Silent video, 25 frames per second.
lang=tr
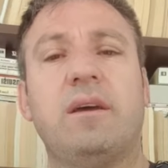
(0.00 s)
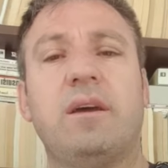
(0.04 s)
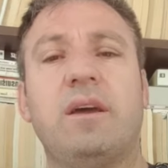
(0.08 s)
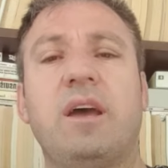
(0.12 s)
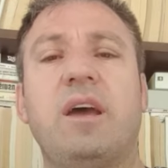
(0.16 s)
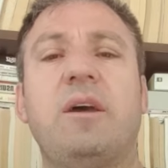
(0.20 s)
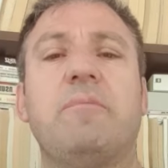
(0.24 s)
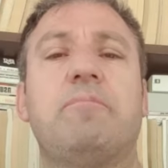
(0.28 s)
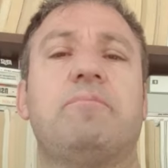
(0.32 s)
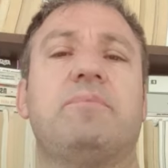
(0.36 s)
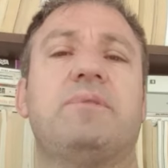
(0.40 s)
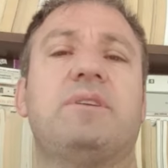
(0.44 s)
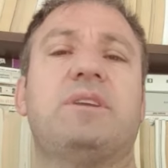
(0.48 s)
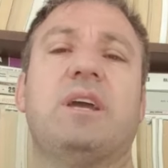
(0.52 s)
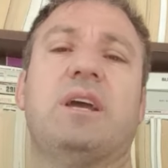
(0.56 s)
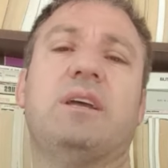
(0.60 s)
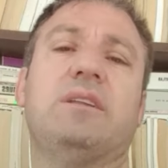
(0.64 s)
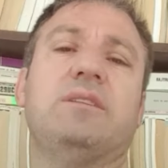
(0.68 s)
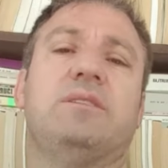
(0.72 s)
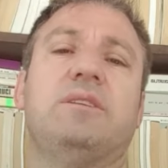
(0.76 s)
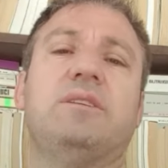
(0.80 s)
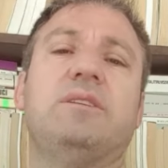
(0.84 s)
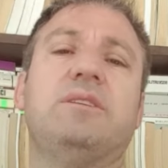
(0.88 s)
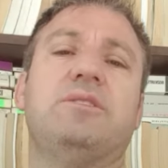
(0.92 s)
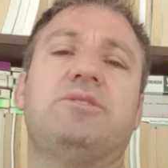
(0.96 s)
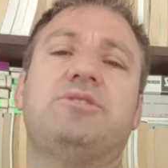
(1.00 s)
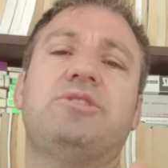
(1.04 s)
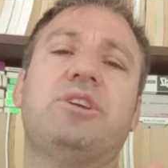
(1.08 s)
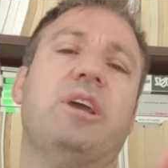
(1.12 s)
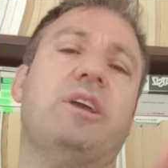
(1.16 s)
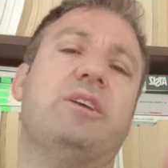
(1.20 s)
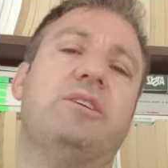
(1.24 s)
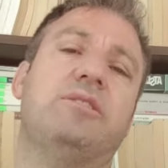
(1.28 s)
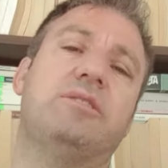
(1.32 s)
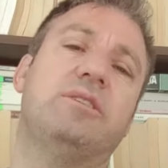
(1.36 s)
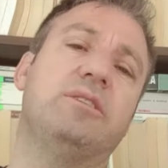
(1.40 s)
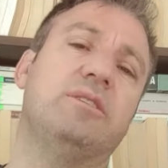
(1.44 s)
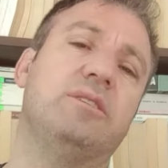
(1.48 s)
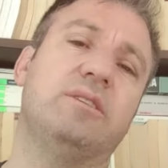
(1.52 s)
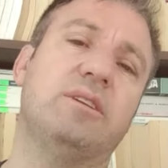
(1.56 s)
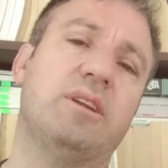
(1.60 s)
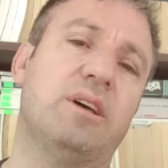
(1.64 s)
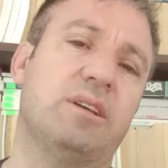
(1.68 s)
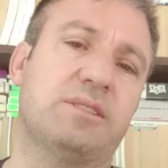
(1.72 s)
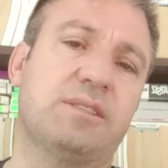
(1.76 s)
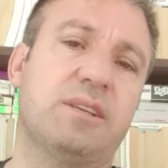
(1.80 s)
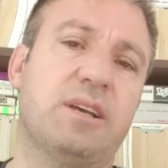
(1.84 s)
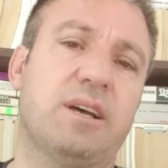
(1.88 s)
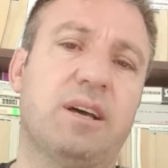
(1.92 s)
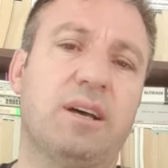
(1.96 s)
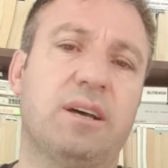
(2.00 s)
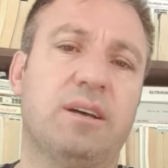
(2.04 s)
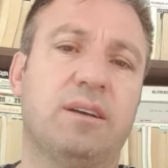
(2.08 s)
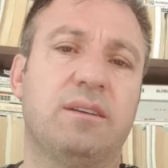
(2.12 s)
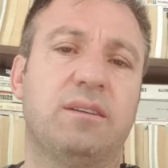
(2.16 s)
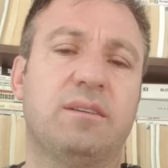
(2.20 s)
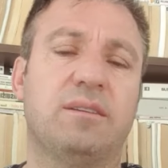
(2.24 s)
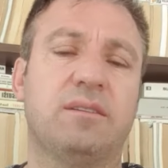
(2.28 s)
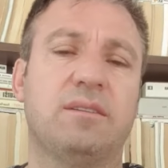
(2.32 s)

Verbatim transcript: Hep kendini çektin naza.